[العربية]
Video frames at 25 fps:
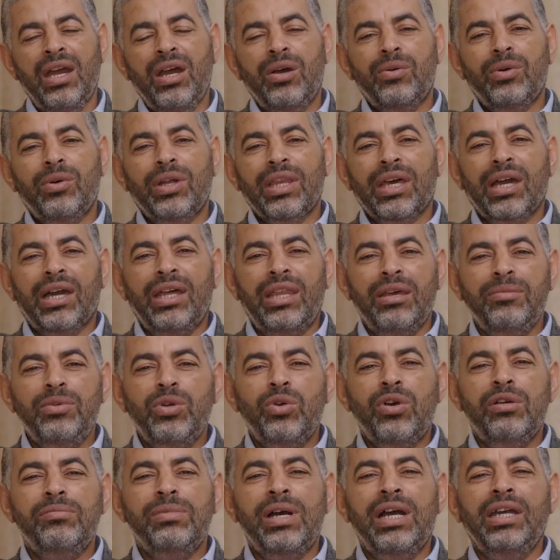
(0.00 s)
والقلم
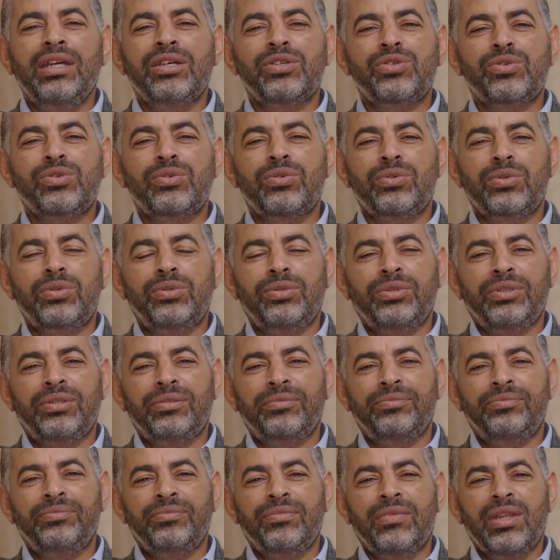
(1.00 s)
وما يسطرون
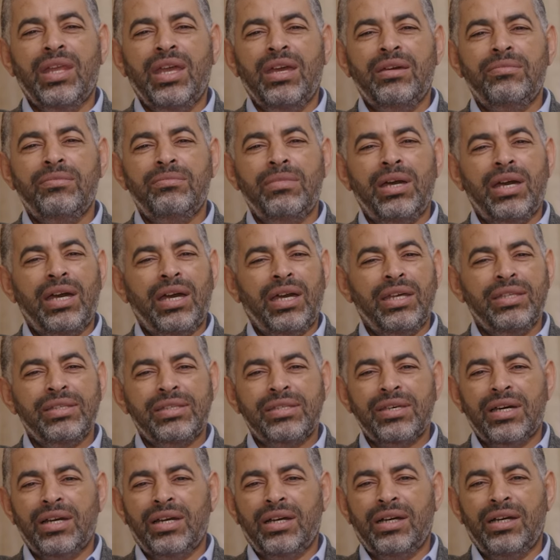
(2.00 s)
ما
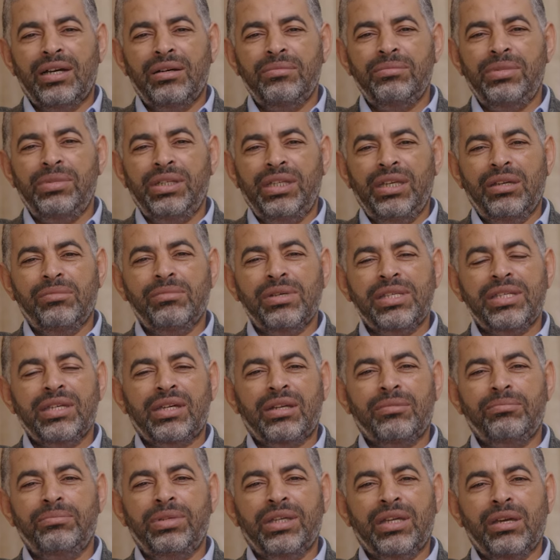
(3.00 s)
انت بنعمه
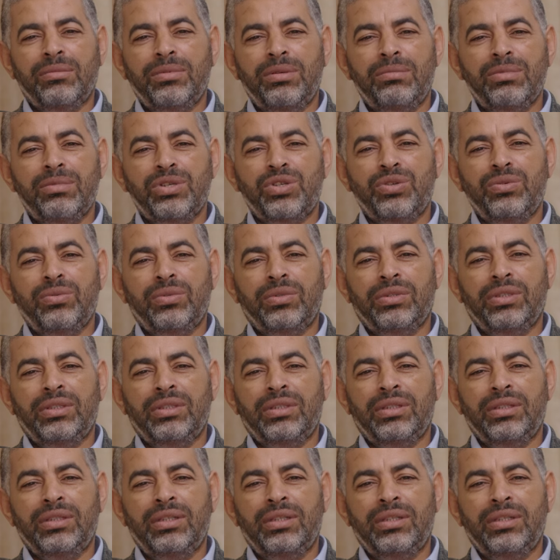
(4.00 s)
ربك بمجنون